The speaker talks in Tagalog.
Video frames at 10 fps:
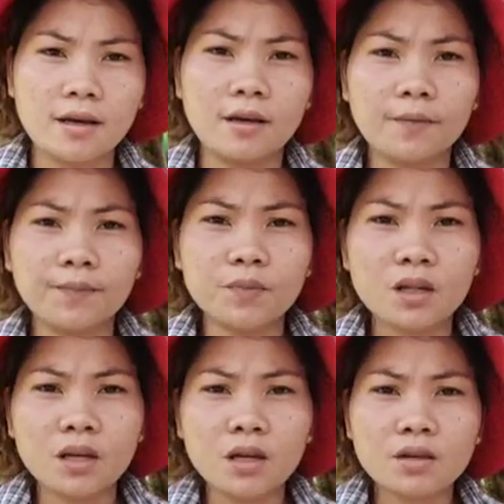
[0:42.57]
And
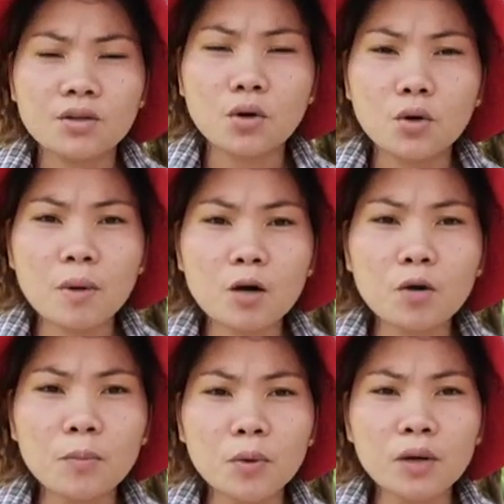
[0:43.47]
so
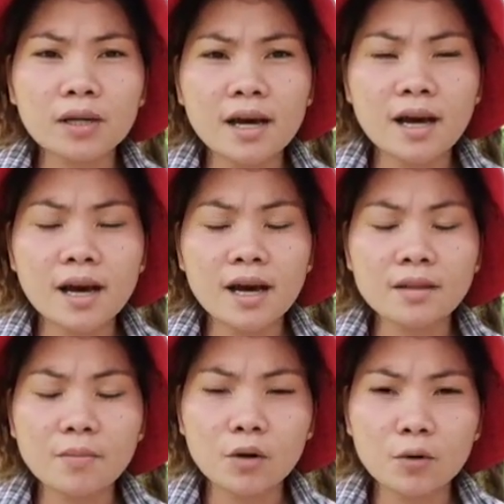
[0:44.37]
bago po ang
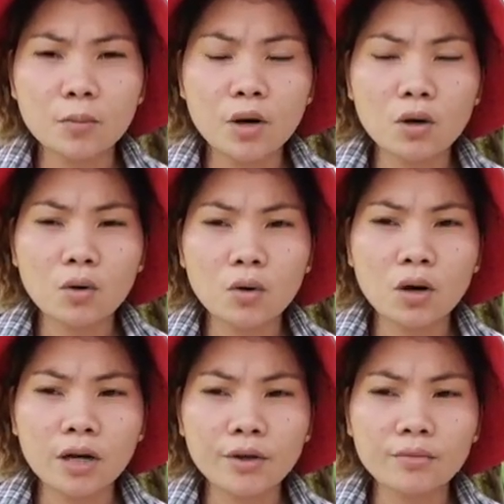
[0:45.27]
lahat, bago po ako
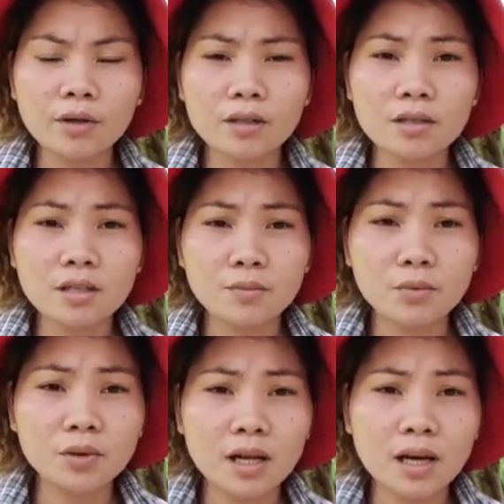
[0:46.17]
ngayon
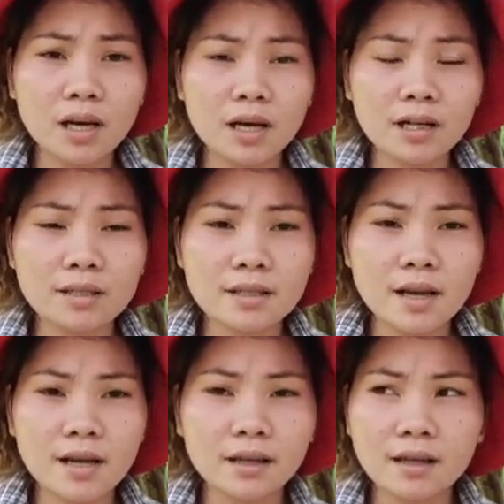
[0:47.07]
magsimula
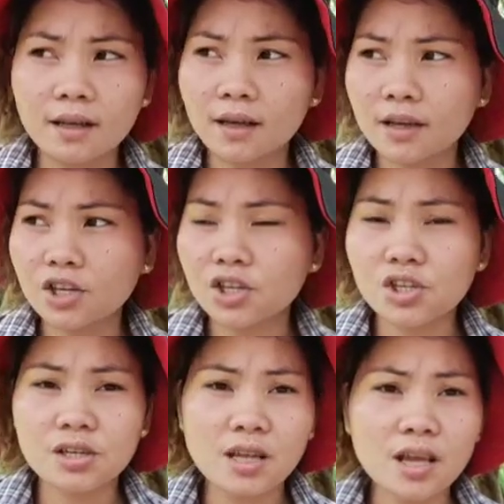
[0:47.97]
sa aking
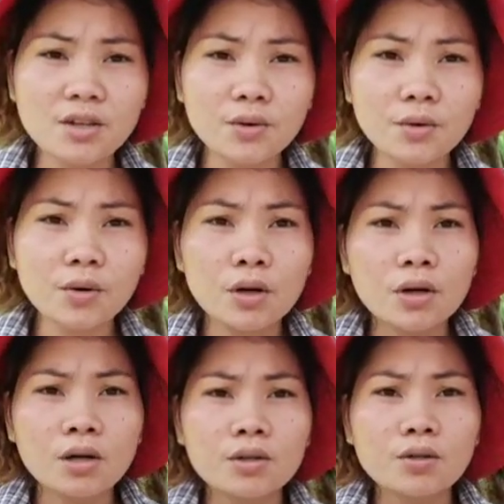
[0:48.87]
i-share sa inyo,
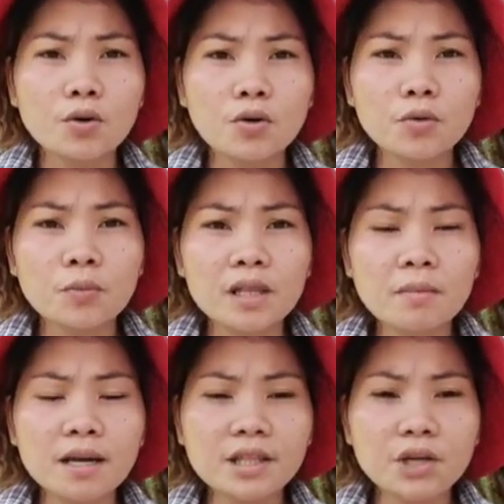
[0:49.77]
so
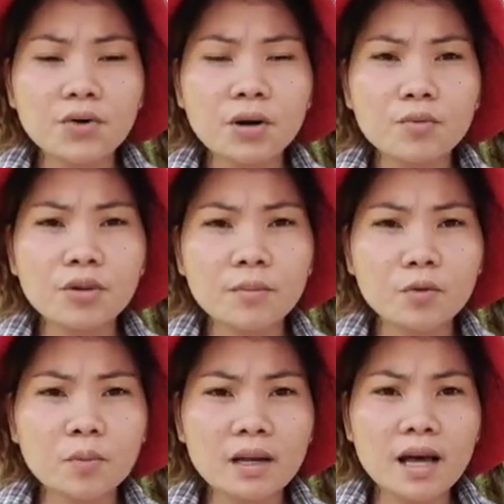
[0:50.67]
binabati ko nga muna
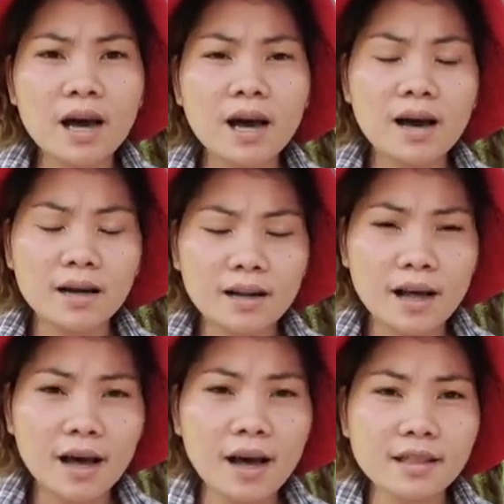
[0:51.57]
po pala ang
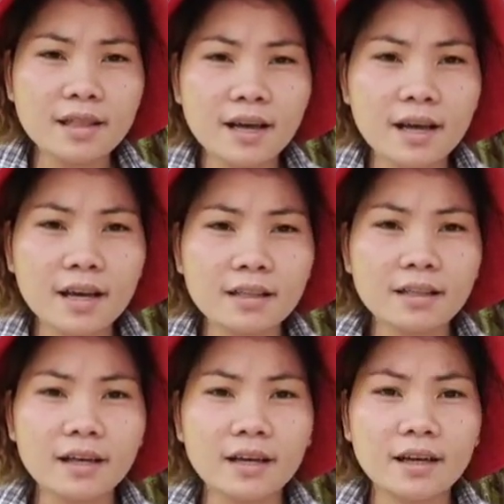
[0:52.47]
lahat-lahat
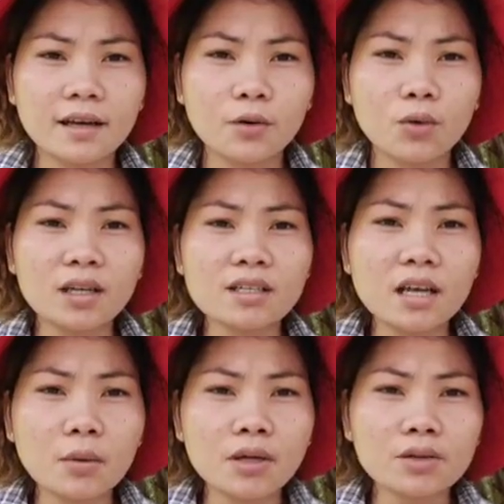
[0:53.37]
na walang
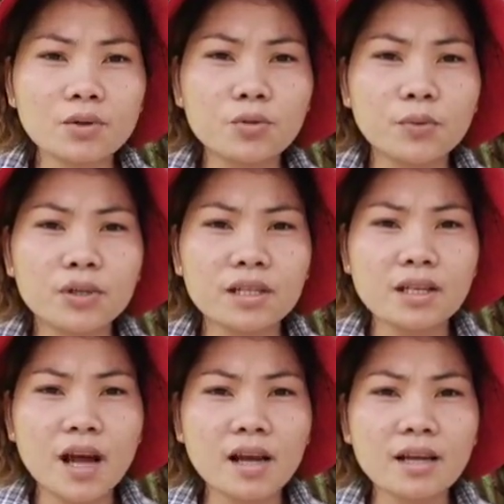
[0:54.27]
sawang nagsusuporta
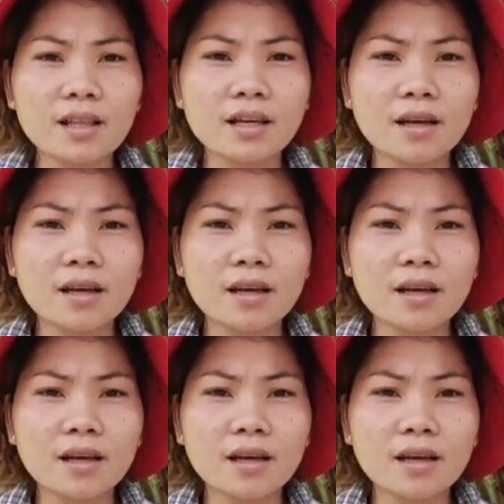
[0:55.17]
sa akin